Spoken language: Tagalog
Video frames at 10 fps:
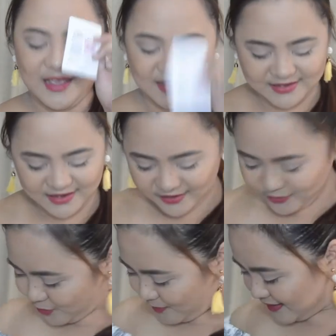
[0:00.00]
Ayan.
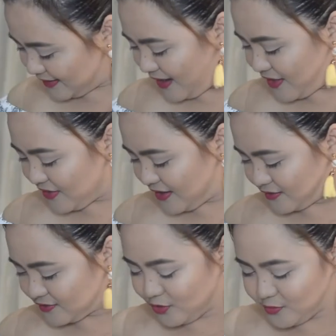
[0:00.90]
Oh my God. Thank
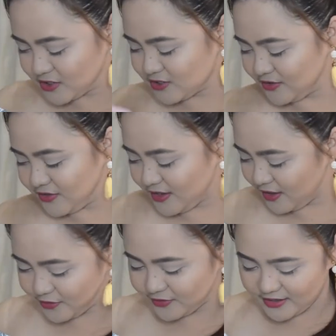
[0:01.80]
you so much, Althea
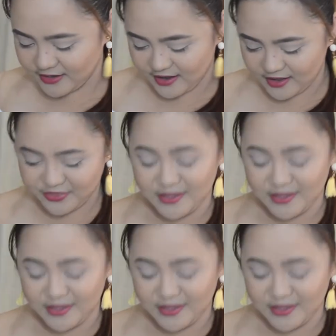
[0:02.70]
Korea.